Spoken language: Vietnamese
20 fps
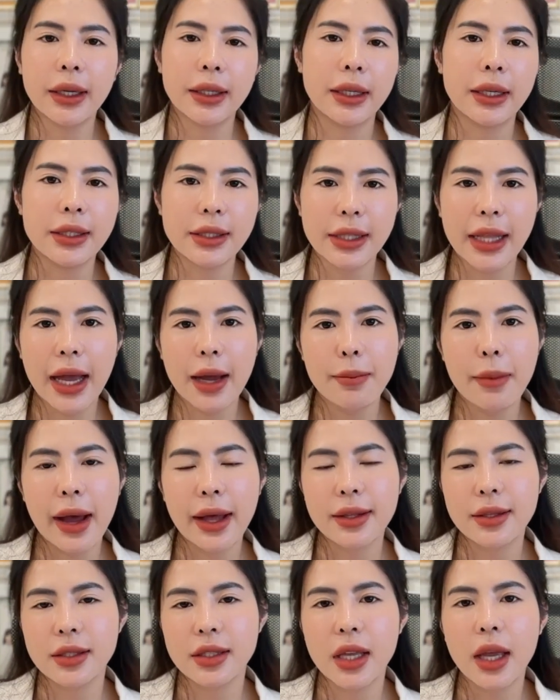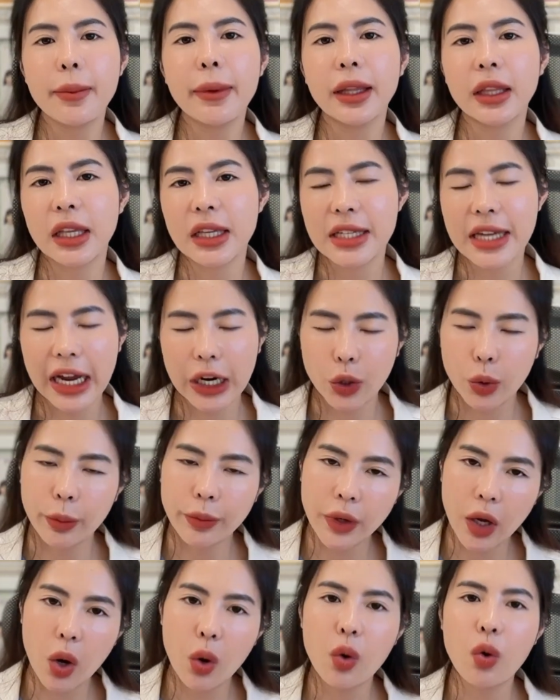khiến da bạn dễ bị tình trạng
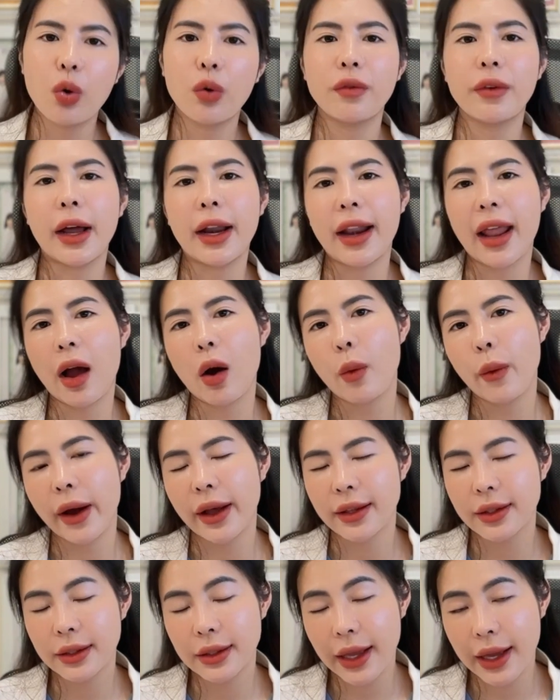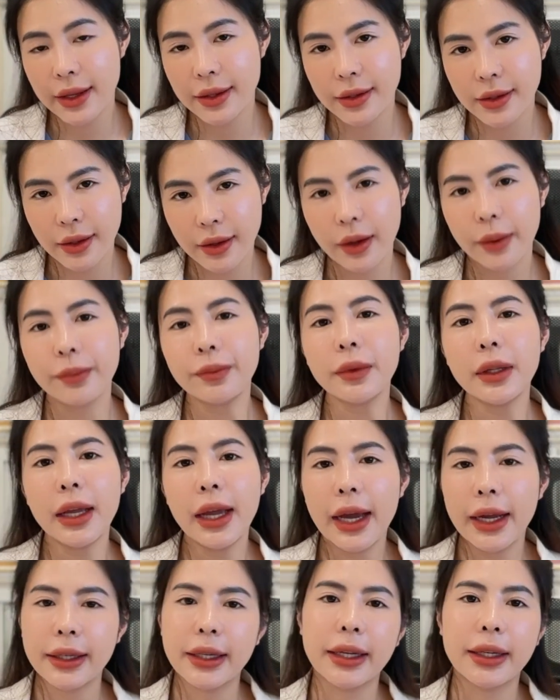đốm nâu và lão hóa da sớm
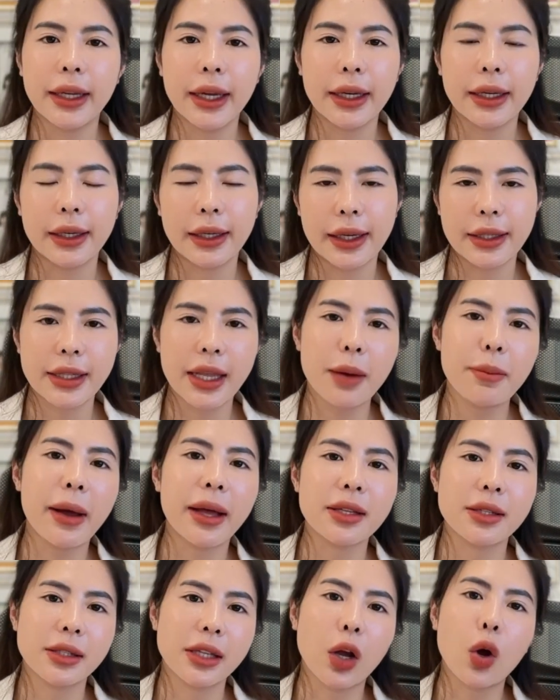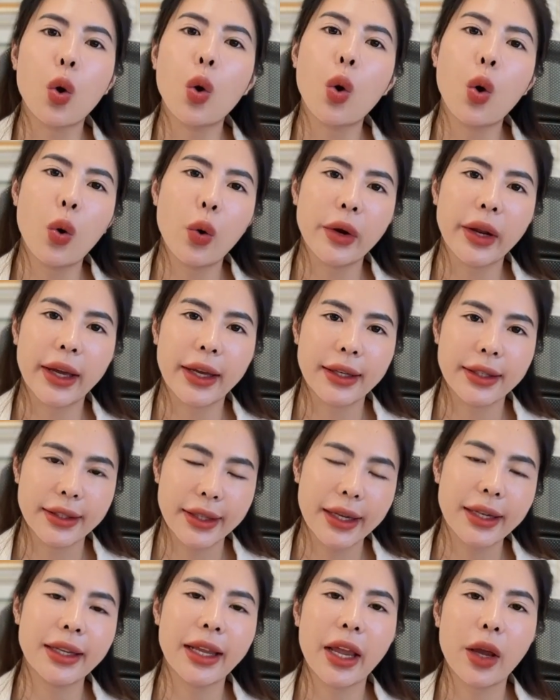điển hình là da bạn sẽ khô này
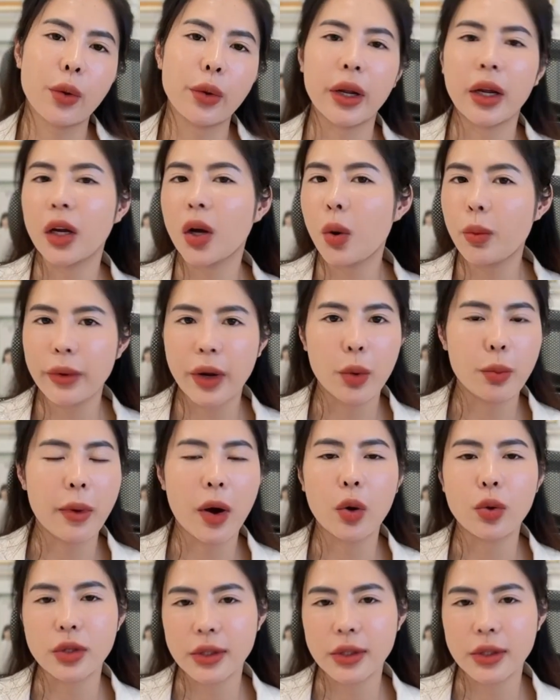nhăn nheo này không đều màu